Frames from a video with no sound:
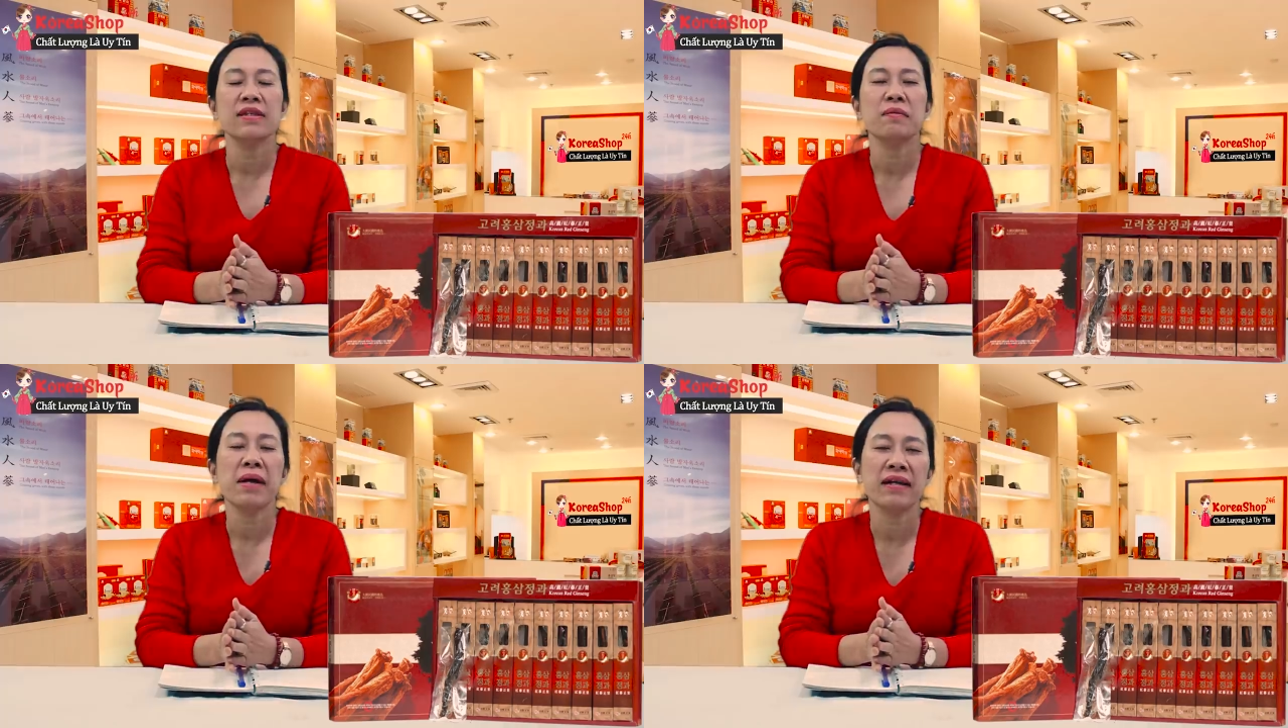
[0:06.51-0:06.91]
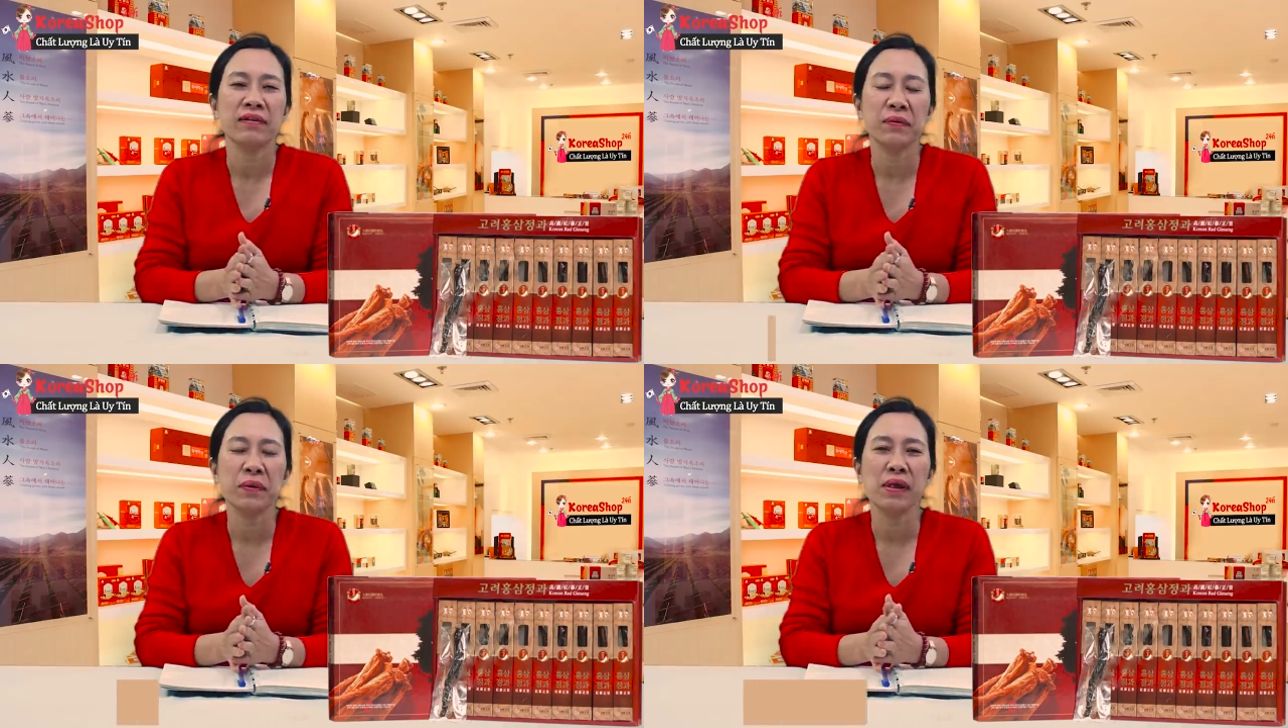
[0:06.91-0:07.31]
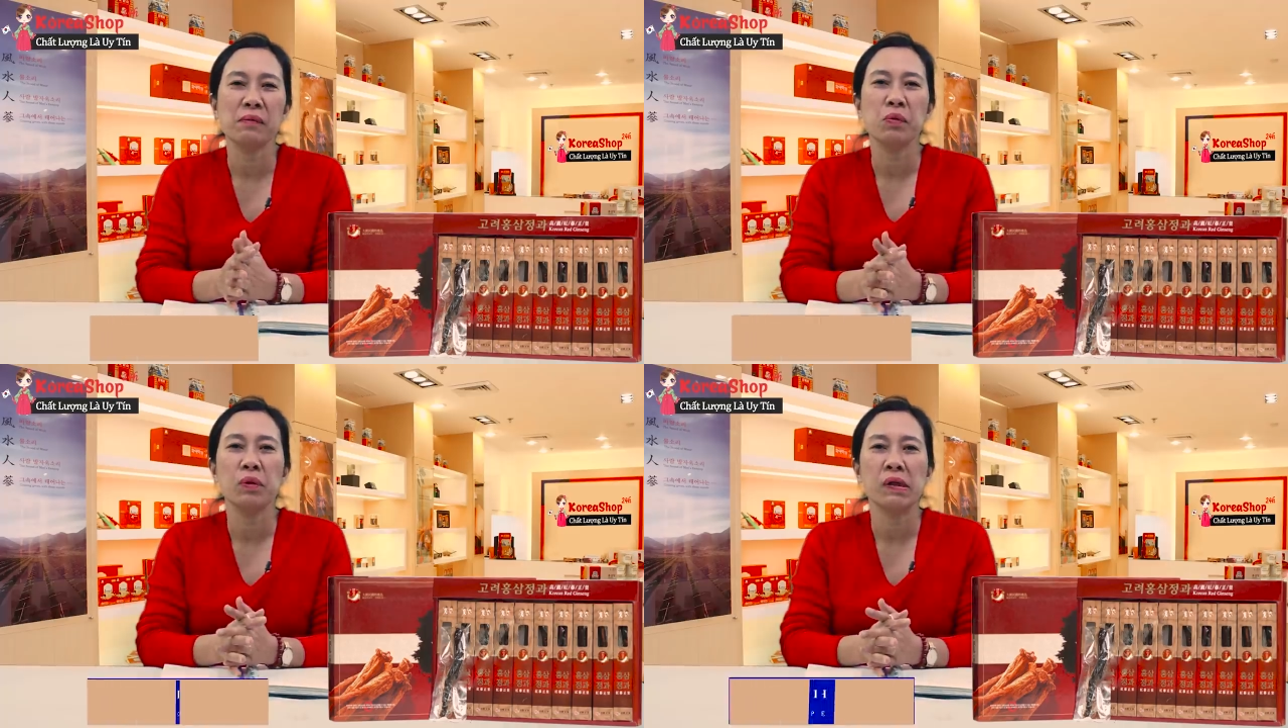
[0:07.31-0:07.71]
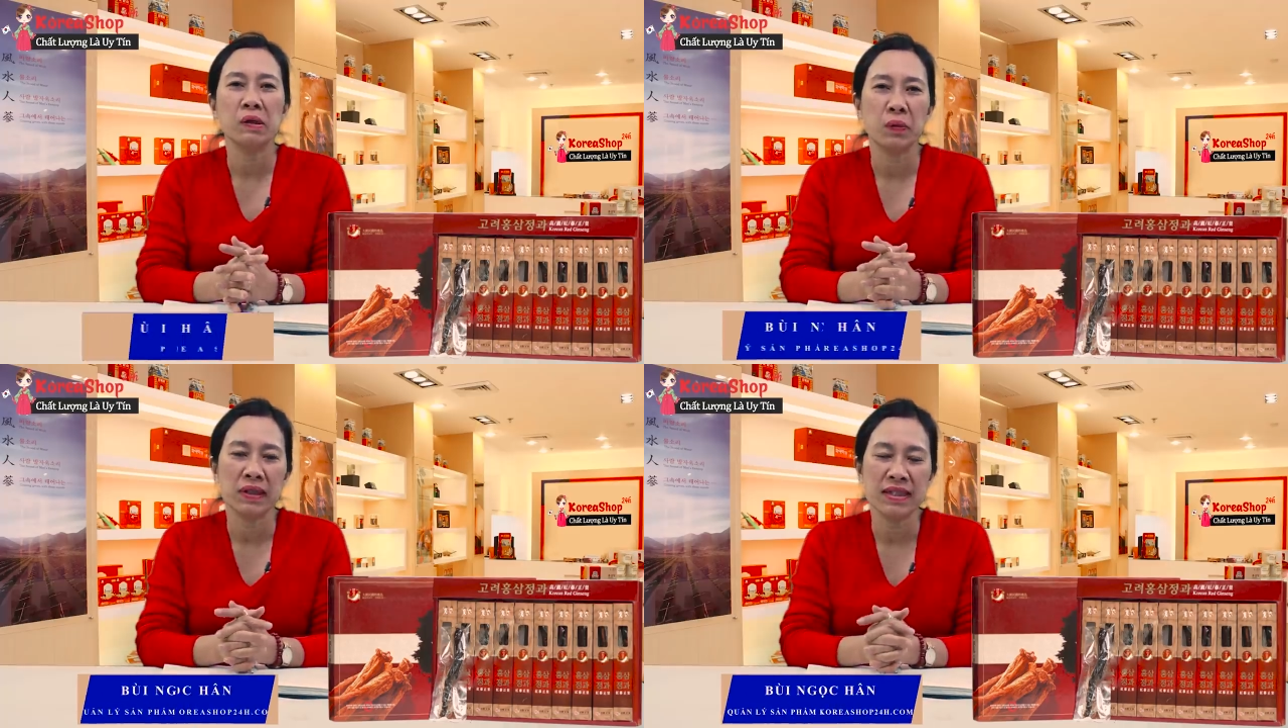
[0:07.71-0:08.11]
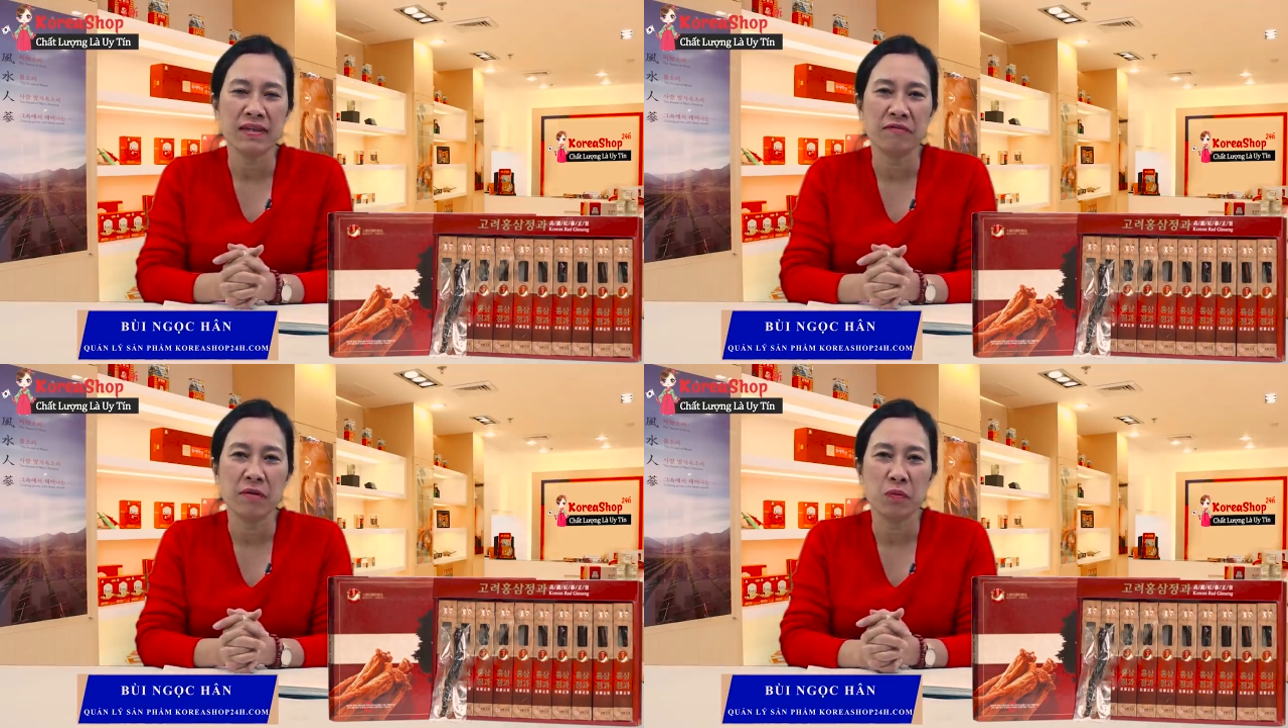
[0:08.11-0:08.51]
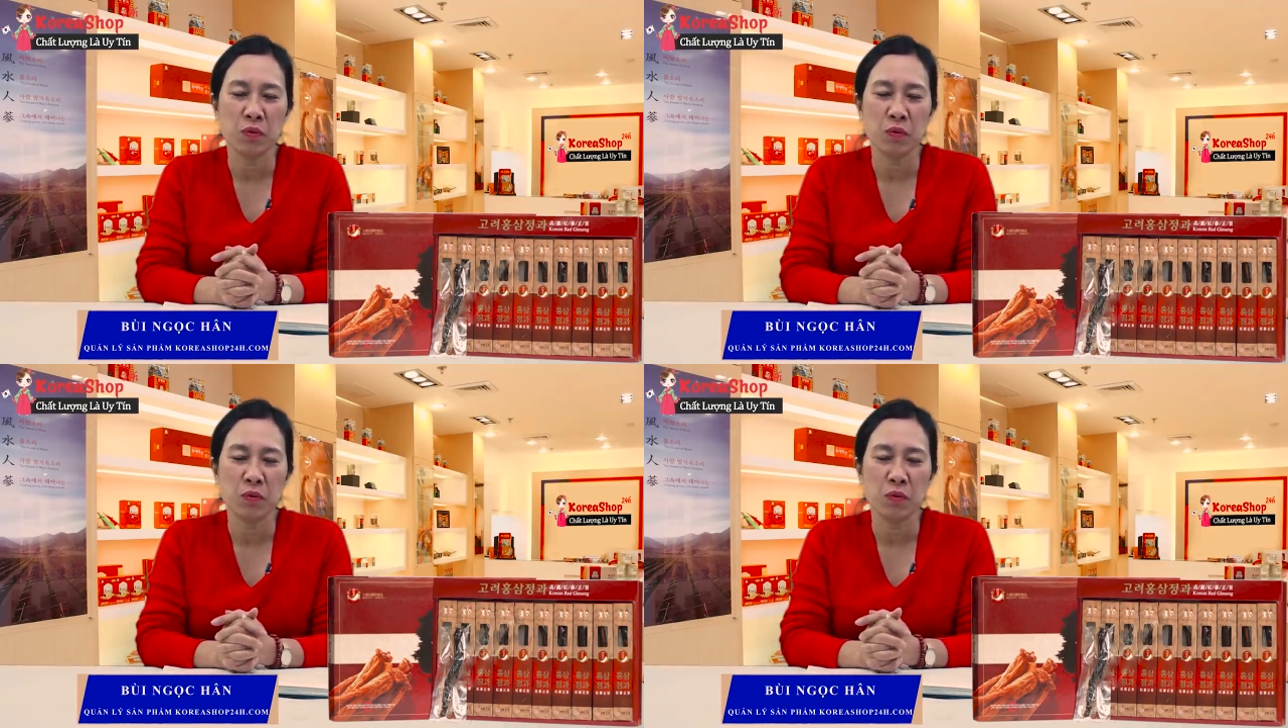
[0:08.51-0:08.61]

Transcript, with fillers: Xin chào các bạn, tôi là Bùi Ngọc Hân, quản lý sản phẩm